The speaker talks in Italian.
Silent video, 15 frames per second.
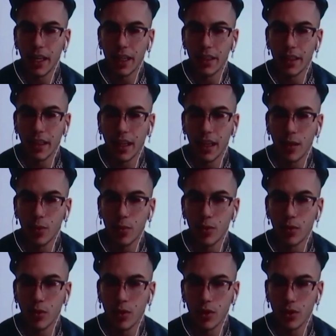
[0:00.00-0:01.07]
di creare appunto
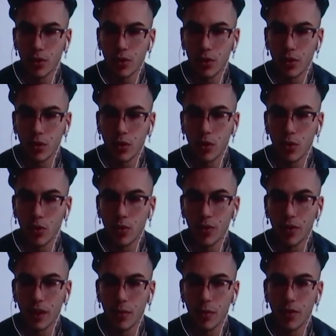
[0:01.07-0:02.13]
questo
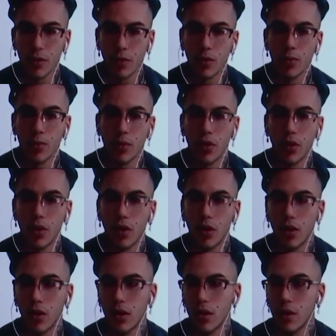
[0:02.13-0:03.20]
docufilm è venuto un
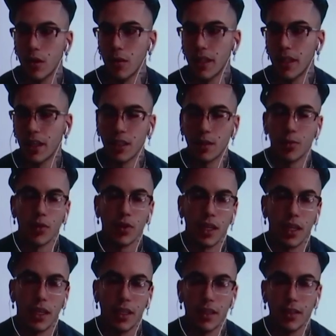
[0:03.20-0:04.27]
po' in maniera
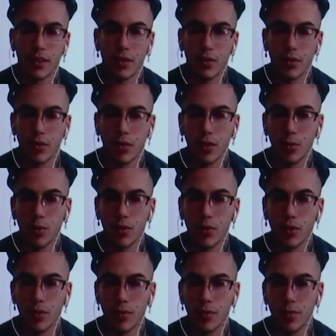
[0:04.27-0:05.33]
spontanea, nel senso
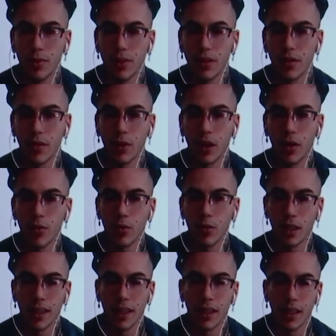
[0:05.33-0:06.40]
appunto pensavamo che comunque
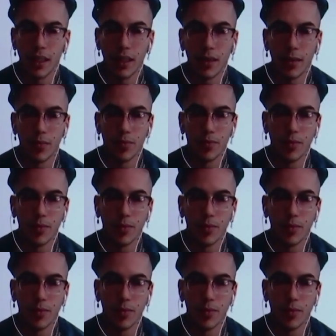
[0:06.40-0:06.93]
la, mm,